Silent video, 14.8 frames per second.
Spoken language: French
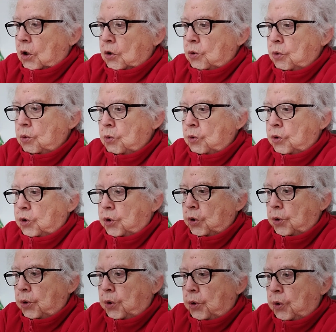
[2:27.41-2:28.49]
Donc,
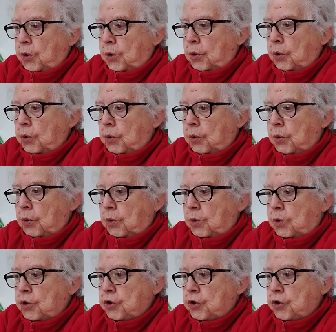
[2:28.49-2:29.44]
euh,